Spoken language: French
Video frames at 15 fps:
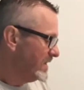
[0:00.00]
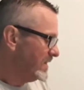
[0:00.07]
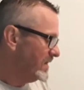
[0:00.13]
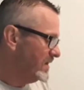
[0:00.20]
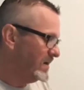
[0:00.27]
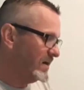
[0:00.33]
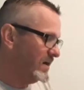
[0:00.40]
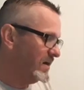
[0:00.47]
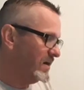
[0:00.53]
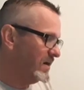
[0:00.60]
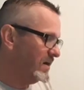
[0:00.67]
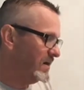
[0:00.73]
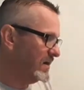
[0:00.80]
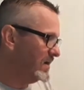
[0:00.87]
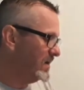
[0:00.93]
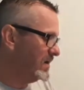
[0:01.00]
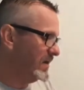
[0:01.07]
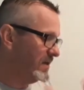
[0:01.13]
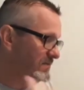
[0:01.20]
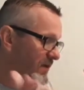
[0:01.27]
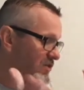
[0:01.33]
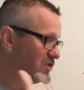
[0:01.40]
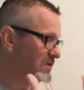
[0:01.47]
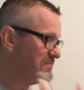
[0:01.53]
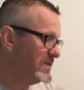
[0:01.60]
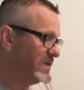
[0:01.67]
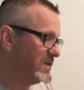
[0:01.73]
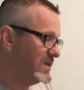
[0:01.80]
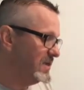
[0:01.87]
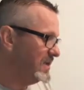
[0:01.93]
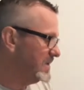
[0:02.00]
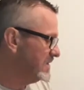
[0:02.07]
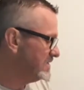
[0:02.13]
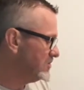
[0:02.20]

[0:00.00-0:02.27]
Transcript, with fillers: Euh, les Vagimis,